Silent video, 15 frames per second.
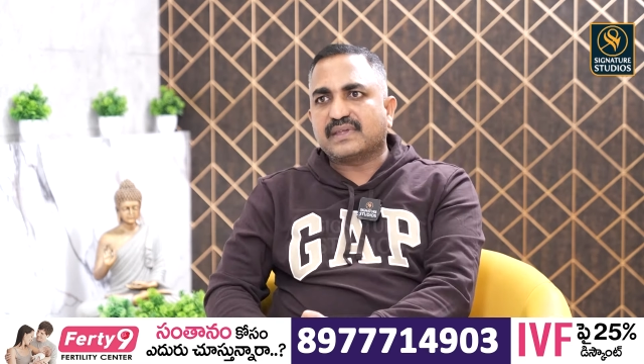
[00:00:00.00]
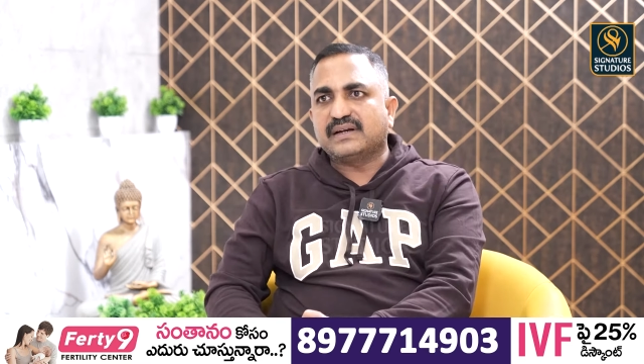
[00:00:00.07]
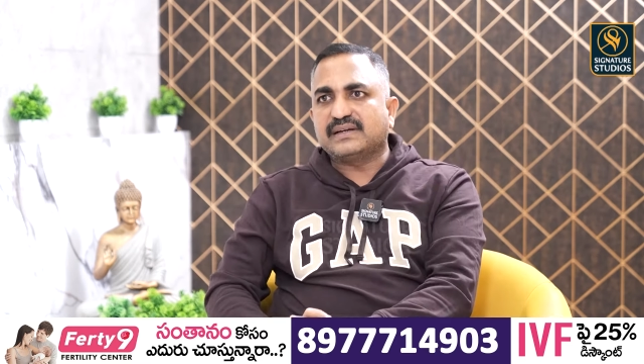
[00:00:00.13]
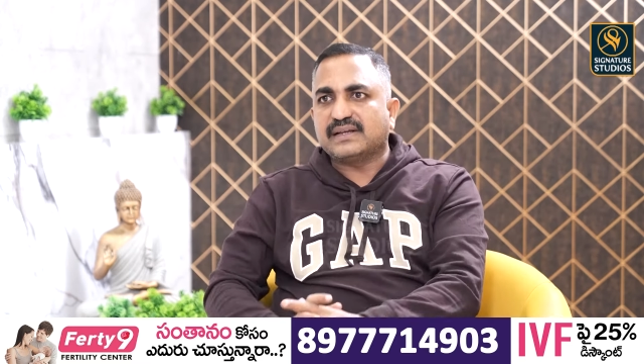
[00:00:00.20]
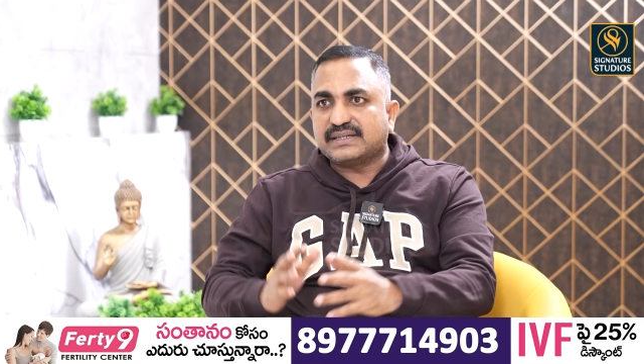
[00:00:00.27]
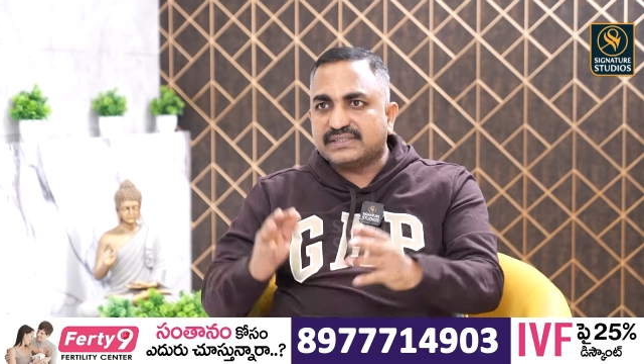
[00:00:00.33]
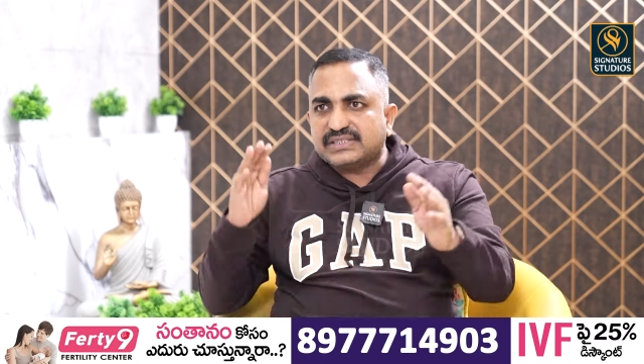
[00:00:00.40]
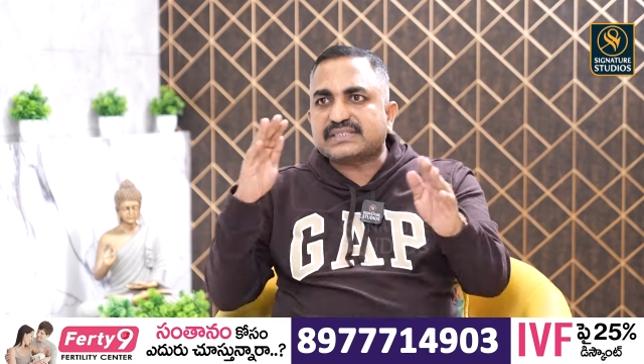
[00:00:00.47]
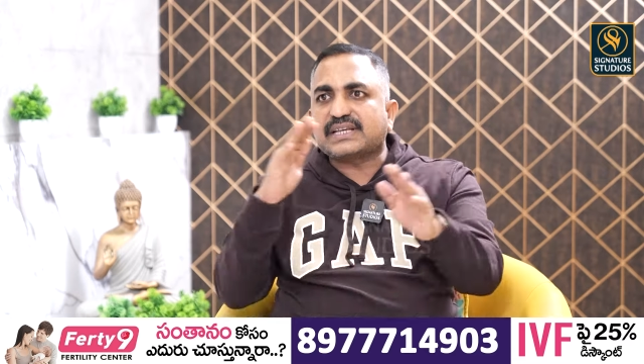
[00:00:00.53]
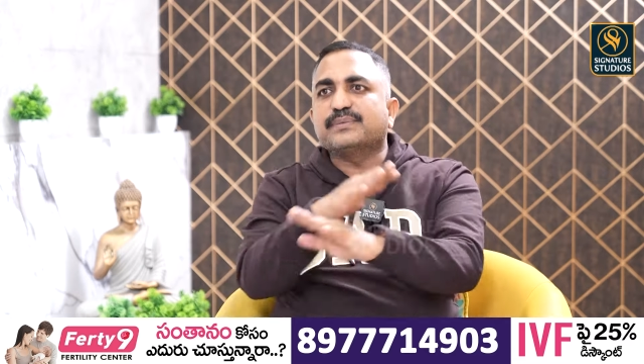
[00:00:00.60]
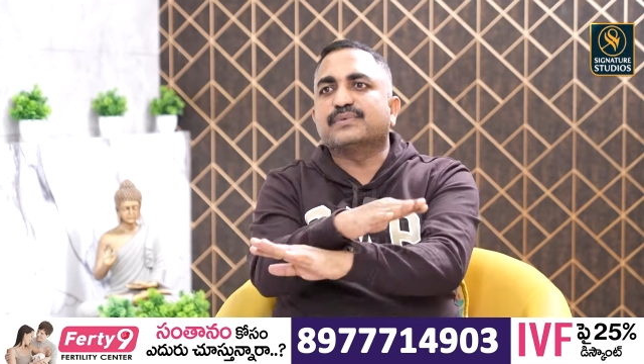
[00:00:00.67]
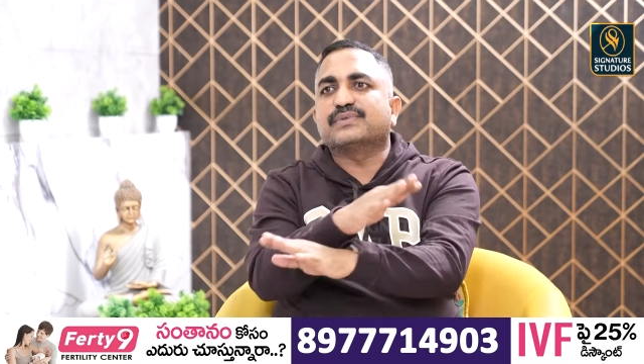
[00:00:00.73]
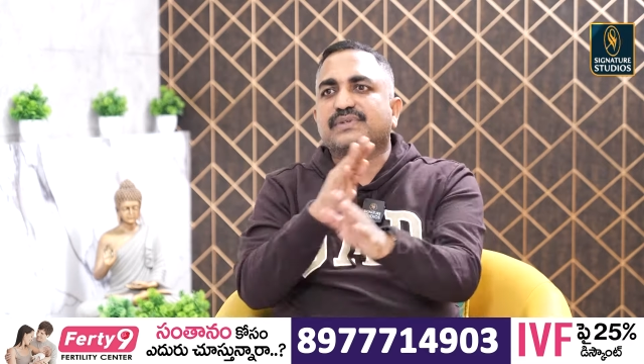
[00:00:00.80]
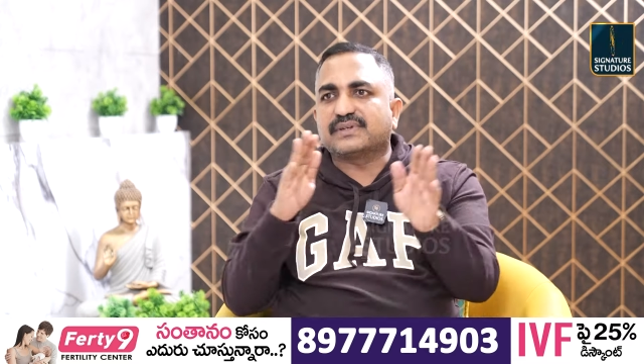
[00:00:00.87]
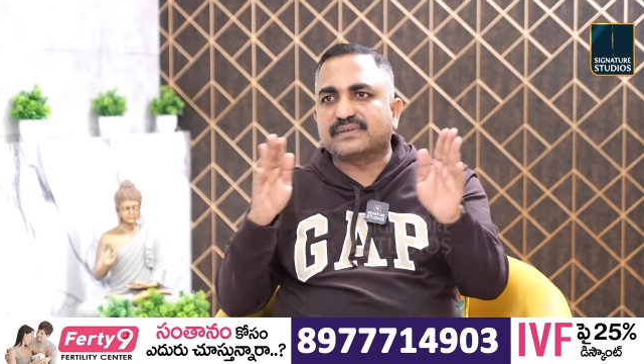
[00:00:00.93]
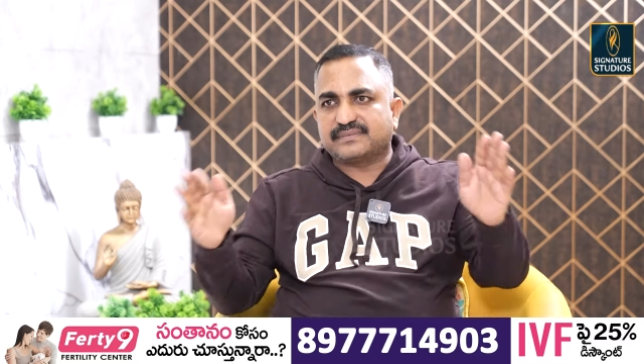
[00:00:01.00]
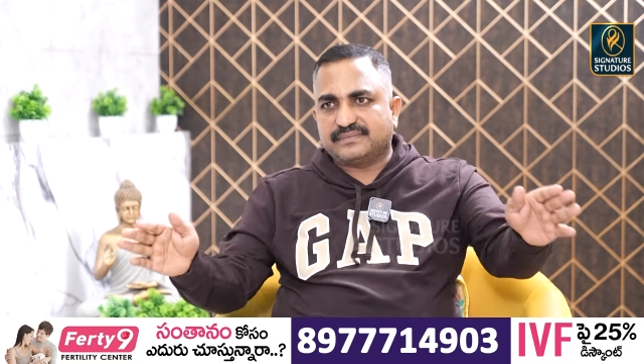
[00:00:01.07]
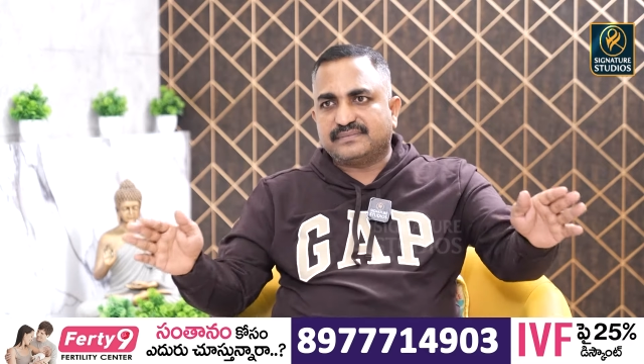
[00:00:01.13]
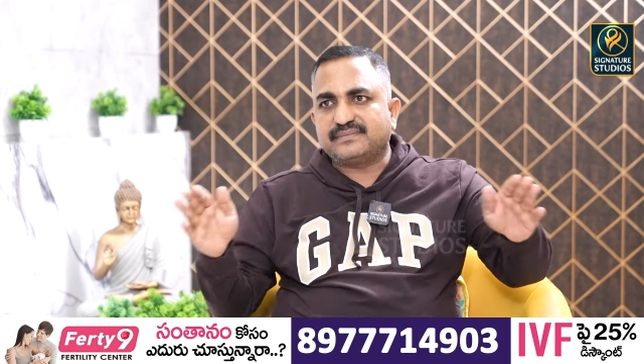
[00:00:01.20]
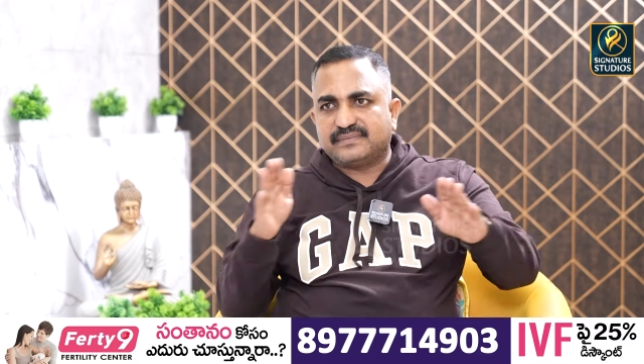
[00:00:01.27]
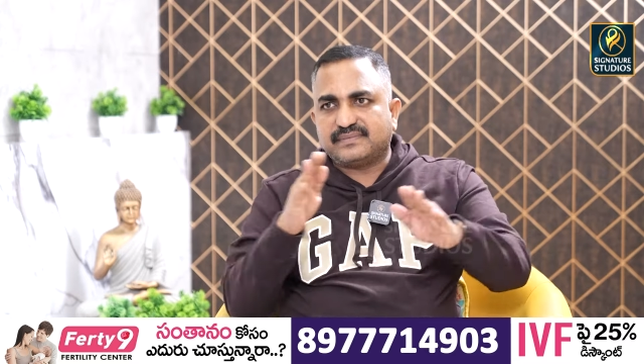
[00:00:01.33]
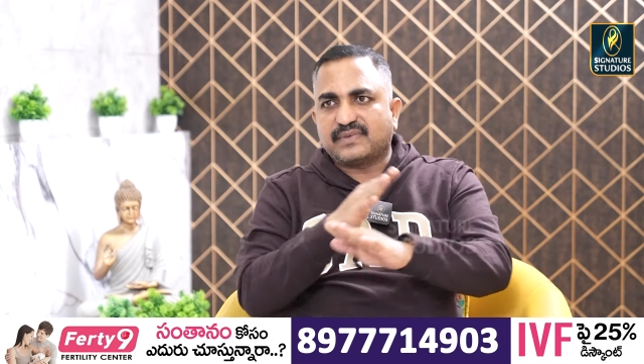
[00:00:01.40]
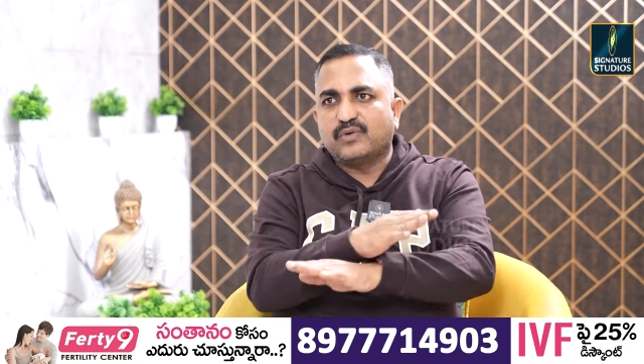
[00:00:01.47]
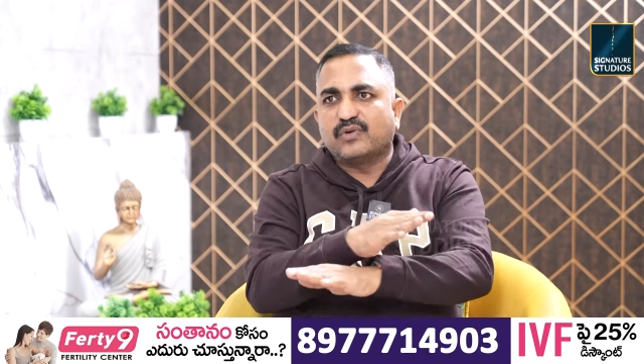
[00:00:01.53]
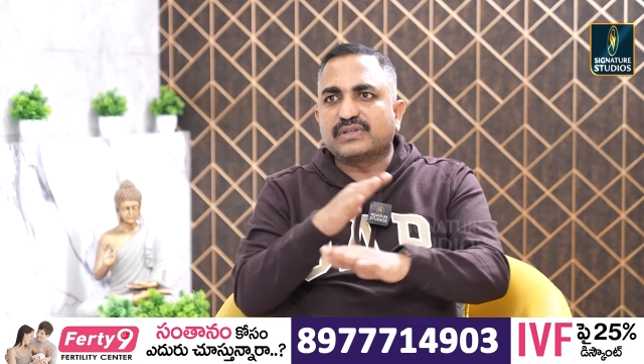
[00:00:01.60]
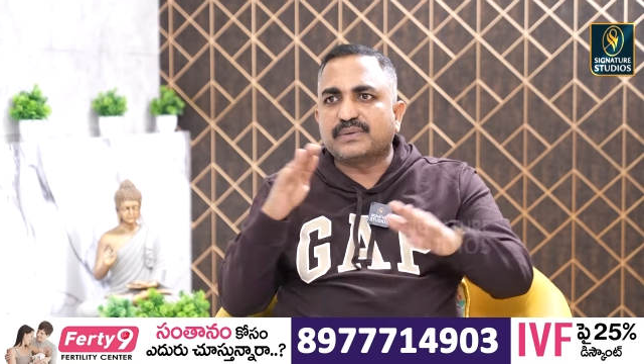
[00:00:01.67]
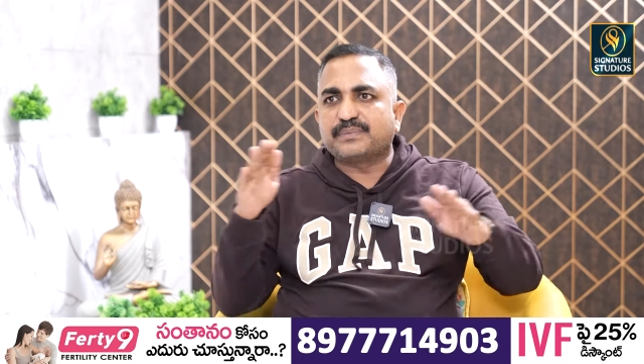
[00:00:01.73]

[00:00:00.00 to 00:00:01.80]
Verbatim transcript: అంటే అడ్జస్ట్ అయిపోతారు ఓవర్